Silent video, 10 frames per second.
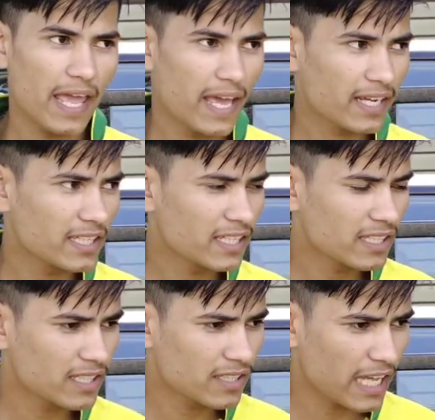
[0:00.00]
एक
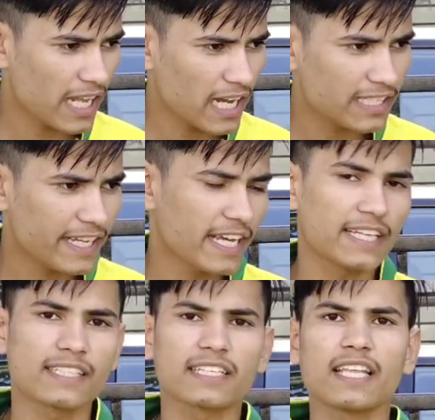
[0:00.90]
तरीका से
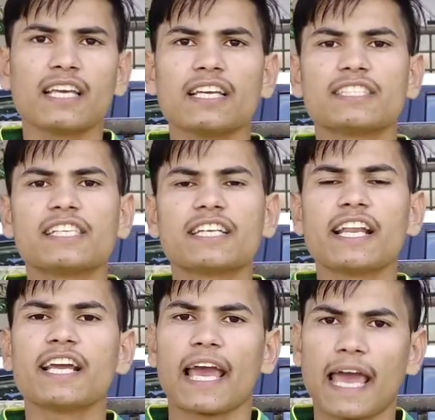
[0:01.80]
कह सकते हैं कि इसकी
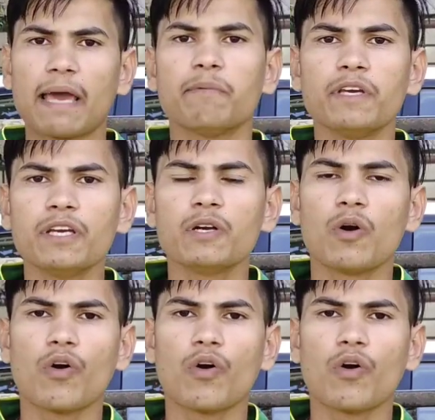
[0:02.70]
ट्रिक है भी